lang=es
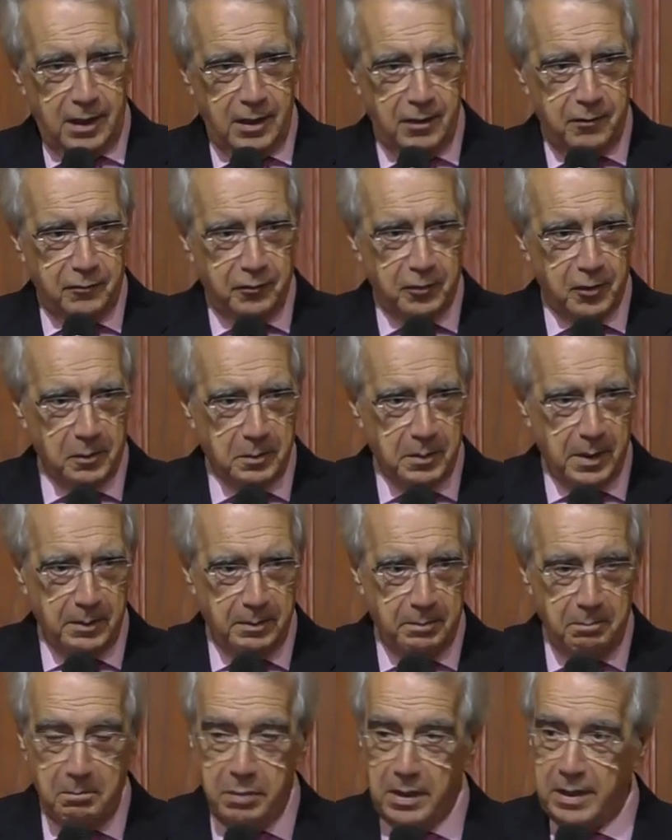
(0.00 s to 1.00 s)

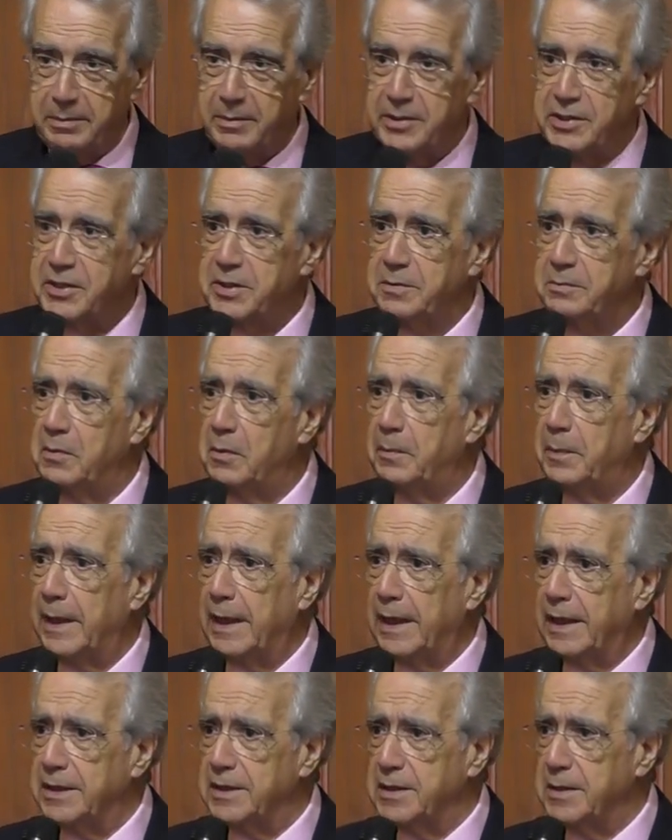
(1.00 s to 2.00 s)
informe brevísimo
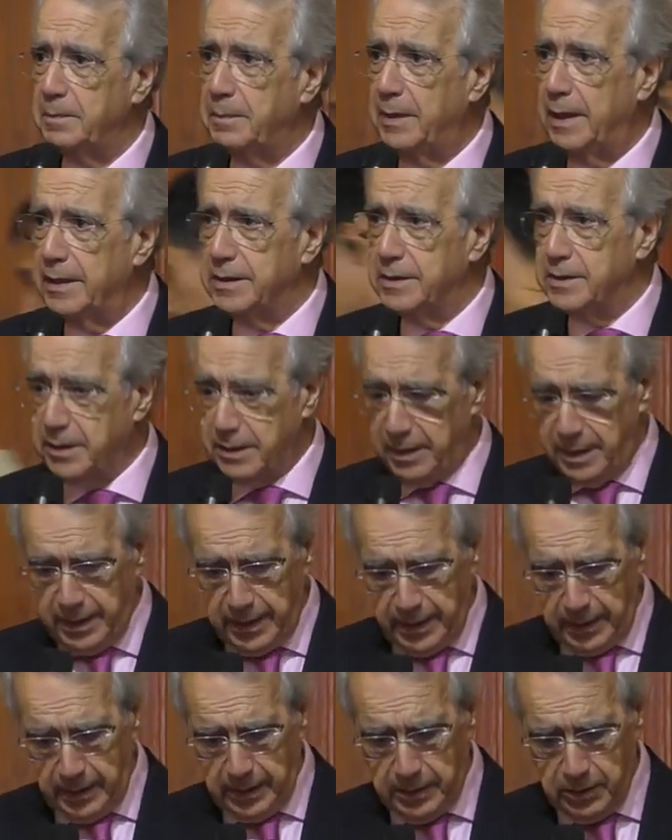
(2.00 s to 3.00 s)
para que sepáis
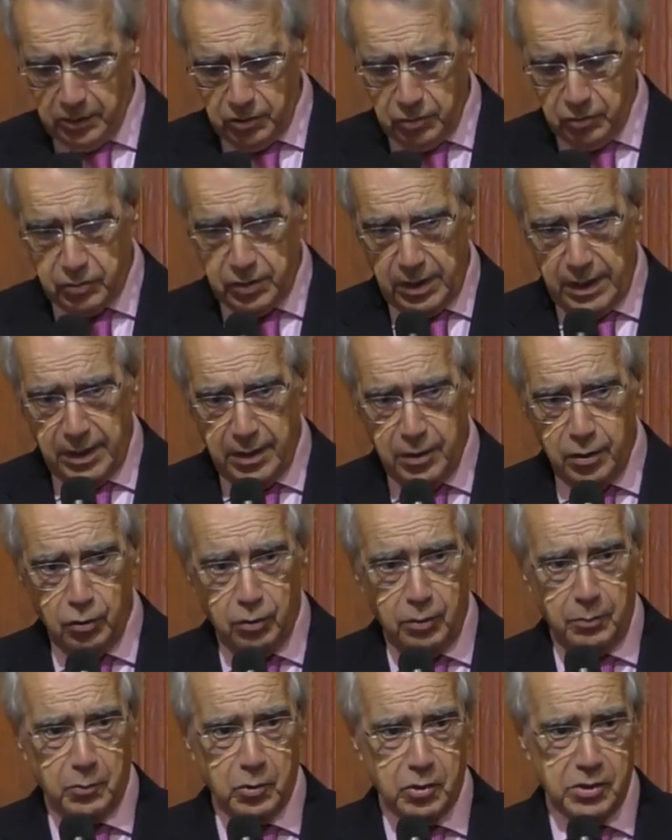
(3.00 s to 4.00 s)
que Susana y
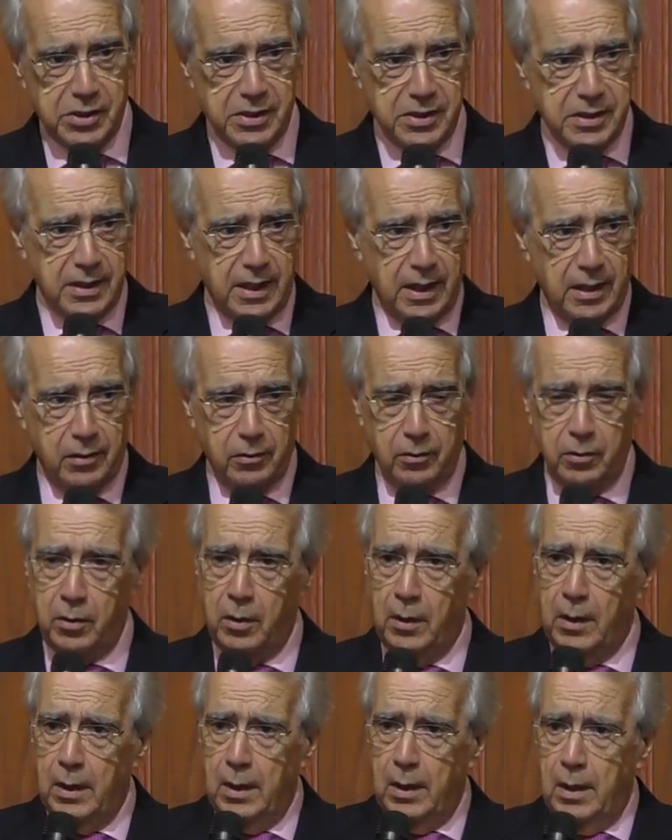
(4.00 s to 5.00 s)
yo hemos
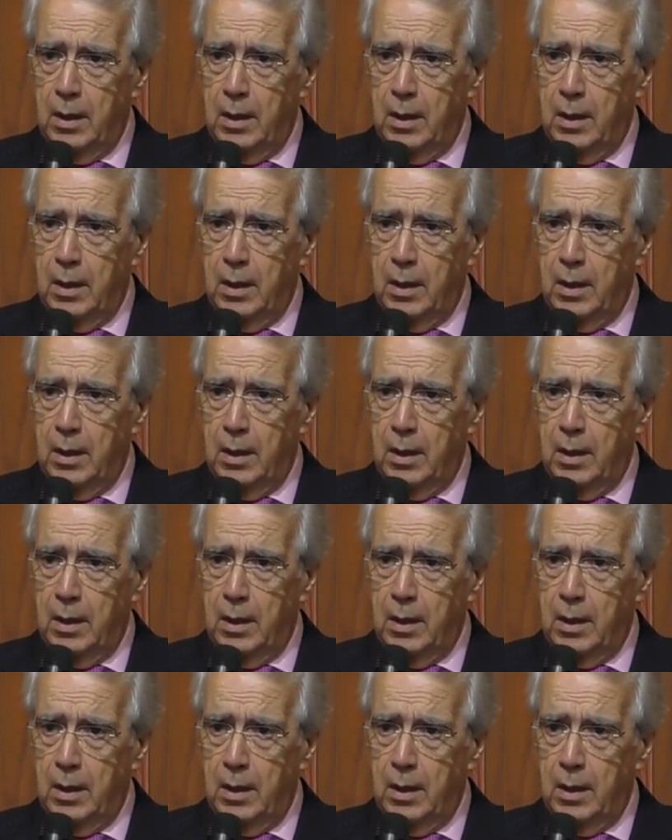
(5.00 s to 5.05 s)
estado